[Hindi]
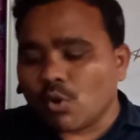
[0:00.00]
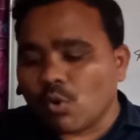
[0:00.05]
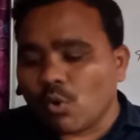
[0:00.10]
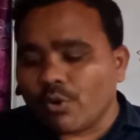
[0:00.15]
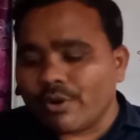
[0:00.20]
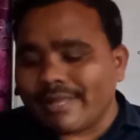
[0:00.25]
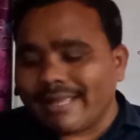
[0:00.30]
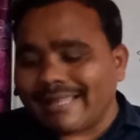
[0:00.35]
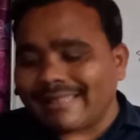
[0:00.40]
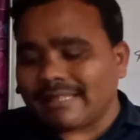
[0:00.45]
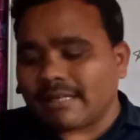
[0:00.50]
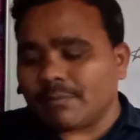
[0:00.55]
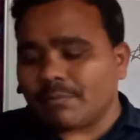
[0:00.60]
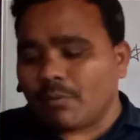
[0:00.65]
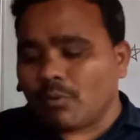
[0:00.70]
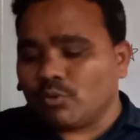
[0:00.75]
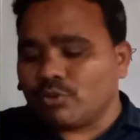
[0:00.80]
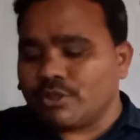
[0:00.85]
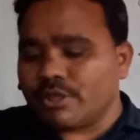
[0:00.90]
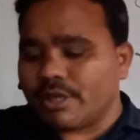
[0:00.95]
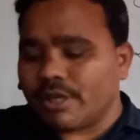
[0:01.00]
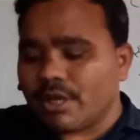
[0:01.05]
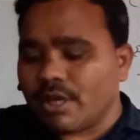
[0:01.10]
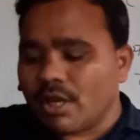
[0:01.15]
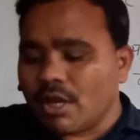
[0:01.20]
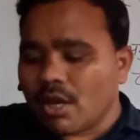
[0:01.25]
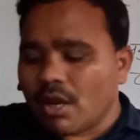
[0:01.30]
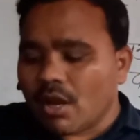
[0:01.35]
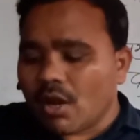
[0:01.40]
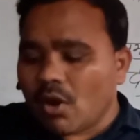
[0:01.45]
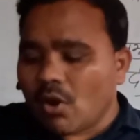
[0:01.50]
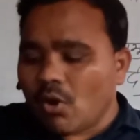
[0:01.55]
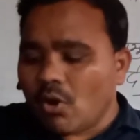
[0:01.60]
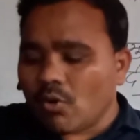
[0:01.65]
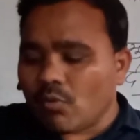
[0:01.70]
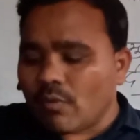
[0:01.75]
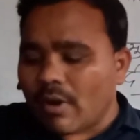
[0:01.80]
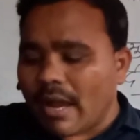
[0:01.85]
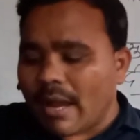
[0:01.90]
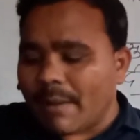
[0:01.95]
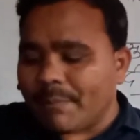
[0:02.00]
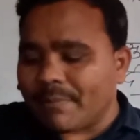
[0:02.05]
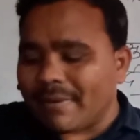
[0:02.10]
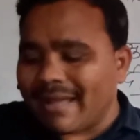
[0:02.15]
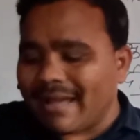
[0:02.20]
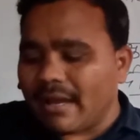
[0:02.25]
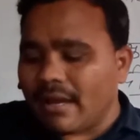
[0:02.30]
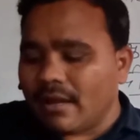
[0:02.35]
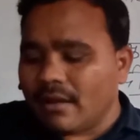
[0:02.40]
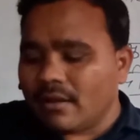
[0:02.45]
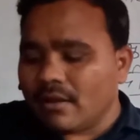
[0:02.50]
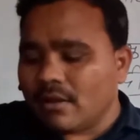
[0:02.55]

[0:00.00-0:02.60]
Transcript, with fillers: कोरिया तक पहुँची और वहाँ अपना